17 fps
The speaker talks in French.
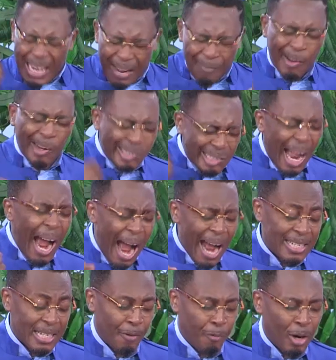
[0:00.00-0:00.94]

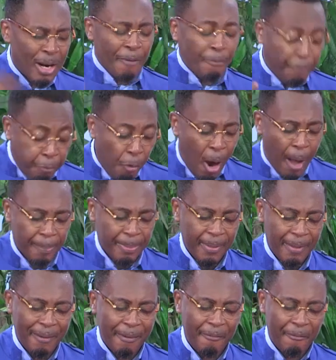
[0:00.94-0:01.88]
davantage avoir la
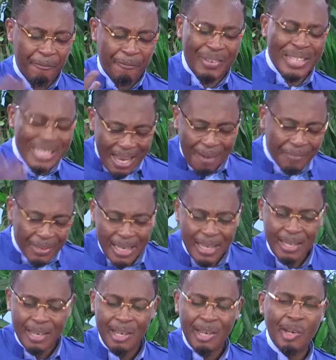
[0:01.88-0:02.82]
foi
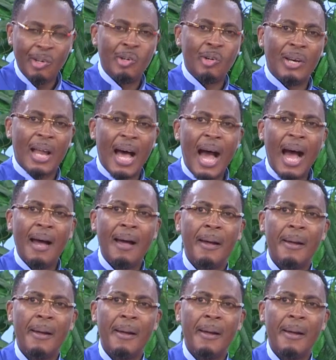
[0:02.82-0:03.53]
vis-à-vis de la